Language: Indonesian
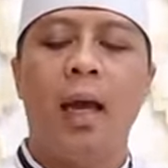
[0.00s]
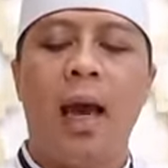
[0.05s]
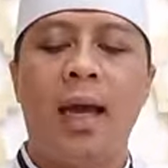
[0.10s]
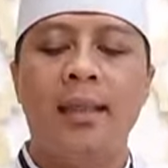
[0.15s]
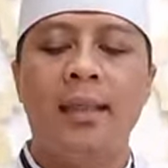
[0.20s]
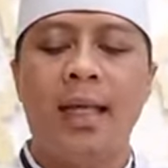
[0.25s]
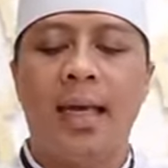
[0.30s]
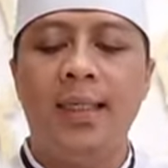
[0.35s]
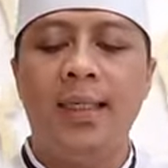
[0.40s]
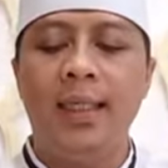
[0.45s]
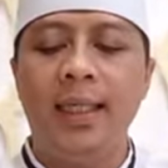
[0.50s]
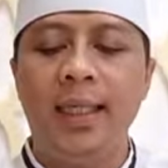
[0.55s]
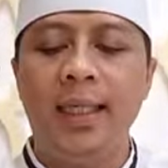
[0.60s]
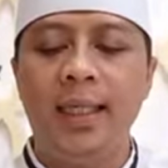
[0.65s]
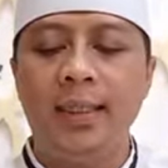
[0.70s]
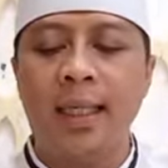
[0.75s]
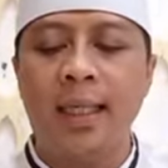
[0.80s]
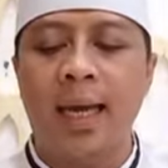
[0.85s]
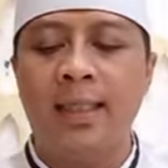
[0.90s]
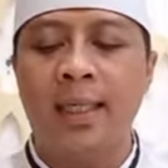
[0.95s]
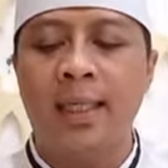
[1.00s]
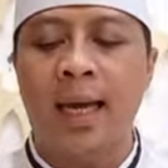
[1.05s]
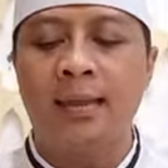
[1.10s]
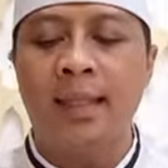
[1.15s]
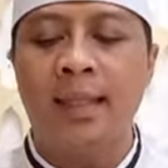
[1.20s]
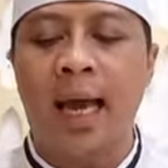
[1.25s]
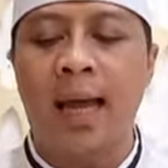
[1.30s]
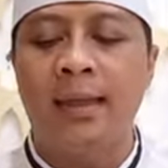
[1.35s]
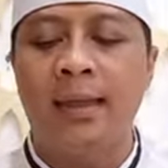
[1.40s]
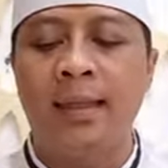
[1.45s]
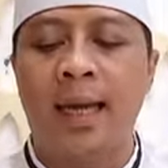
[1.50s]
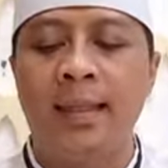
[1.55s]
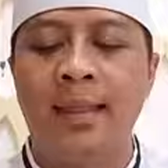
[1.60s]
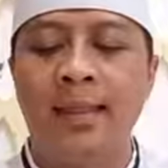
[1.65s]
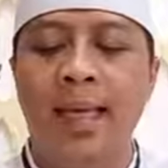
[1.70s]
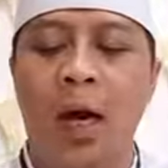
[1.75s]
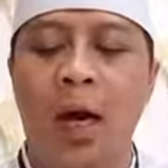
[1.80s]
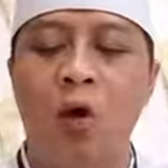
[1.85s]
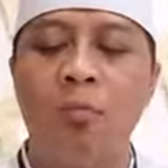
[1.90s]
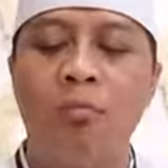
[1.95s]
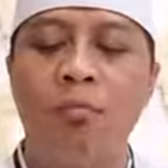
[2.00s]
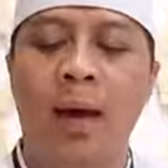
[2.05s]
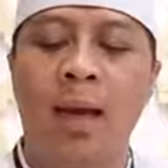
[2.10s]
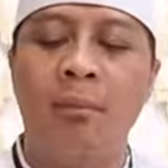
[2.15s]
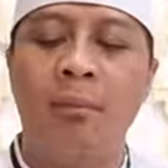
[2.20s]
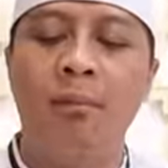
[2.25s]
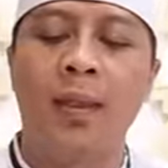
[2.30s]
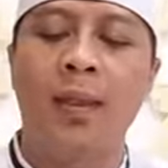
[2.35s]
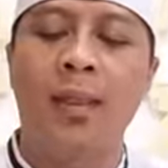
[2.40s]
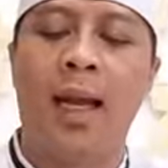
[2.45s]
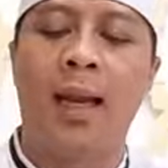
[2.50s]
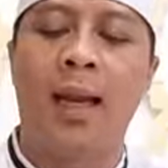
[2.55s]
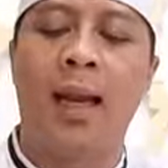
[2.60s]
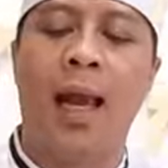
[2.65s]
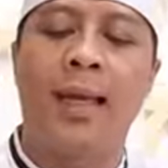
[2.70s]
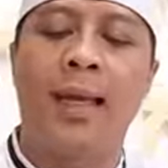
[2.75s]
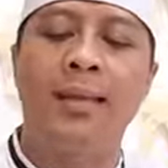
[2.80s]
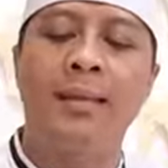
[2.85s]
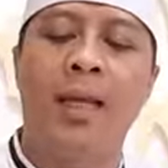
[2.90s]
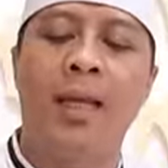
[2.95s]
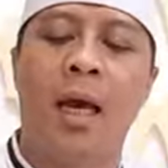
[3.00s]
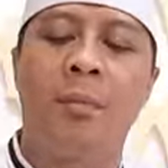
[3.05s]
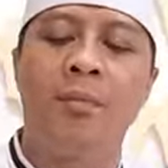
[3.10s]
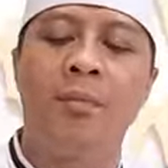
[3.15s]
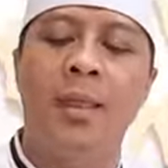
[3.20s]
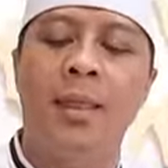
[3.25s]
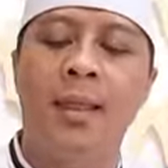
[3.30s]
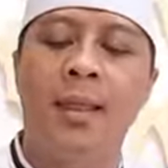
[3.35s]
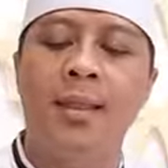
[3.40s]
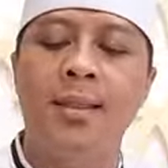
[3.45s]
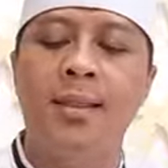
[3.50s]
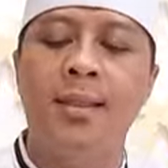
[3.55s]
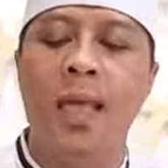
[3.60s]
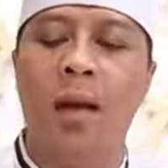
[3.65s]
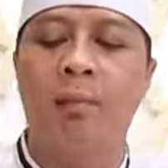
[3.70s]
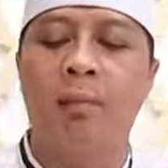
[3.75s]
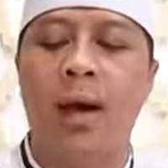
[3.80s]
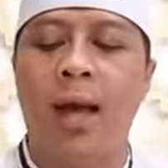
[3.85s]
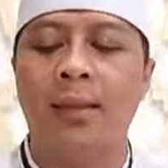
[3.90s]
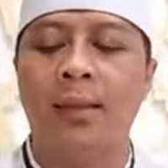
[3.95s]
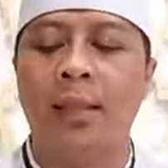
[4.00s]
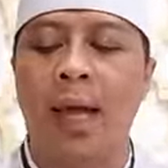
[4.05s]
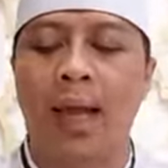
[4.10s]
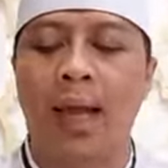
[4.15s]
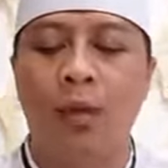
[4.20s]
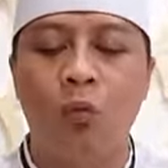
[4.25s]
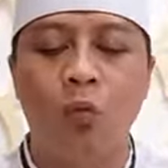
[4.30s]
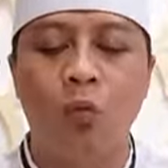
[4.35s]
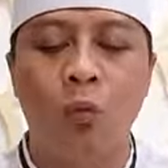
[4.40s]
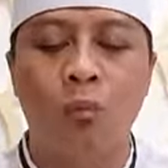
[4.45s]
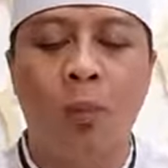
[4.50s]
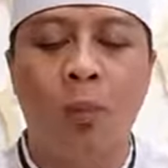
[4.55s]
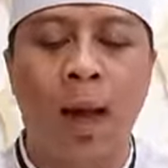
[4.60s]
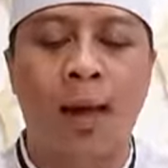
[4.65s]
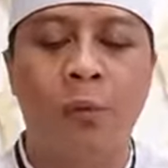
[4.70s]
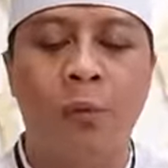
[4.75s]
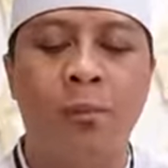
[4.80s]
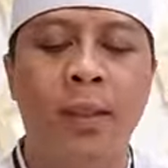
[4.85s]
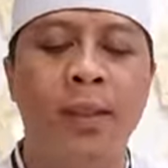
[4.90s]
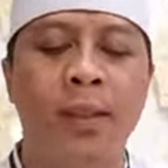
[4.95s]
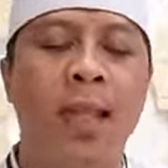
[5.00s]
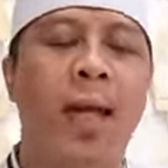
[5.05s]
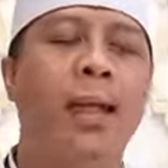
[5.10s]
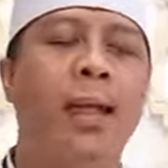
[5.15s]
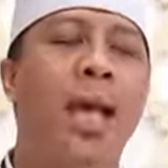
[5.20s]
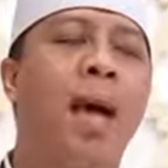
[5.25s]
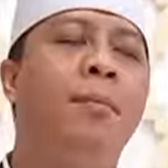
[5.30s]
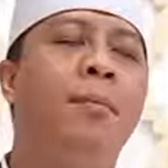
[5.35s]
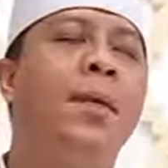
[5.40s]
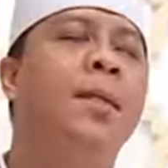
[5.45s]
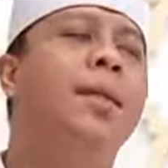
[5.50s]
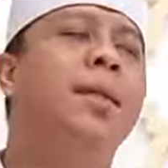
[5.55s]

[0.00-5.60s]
Ayadi hikayat anna yauman minal ayami istama'at al kuparpi dari Abi